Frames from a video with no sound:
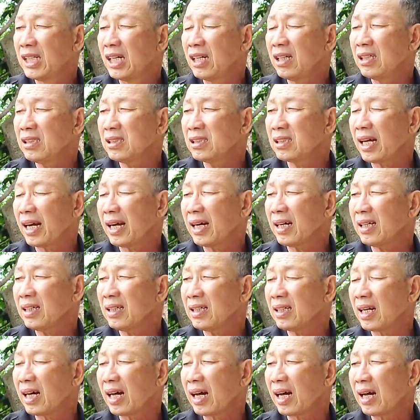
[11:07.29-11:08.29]
tới
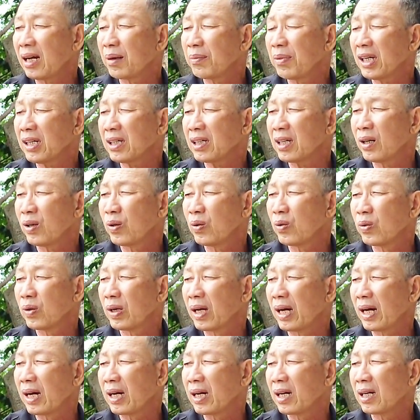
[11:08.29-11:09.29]
sáng là bắt
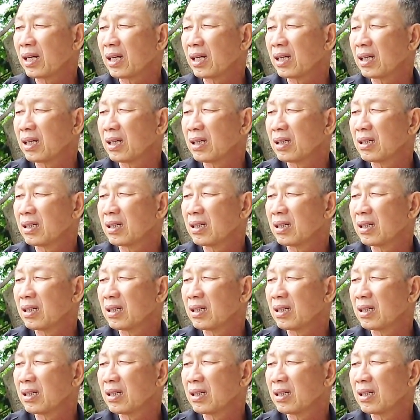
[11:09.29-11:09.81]
đầu là